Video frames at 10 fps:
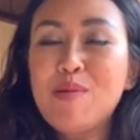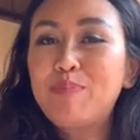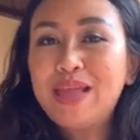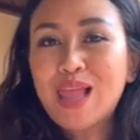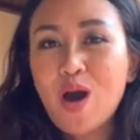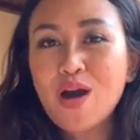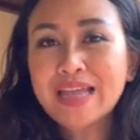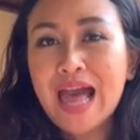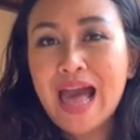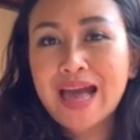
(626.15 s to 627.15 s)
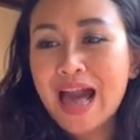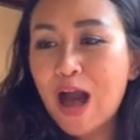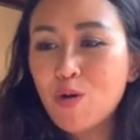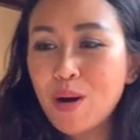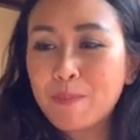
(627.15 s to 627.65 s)
ไปลอกท่าเขา
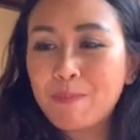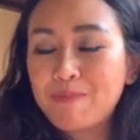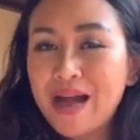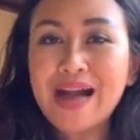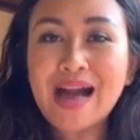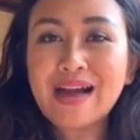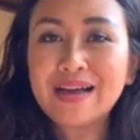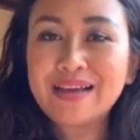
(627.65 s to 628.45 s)
แบบกังกัง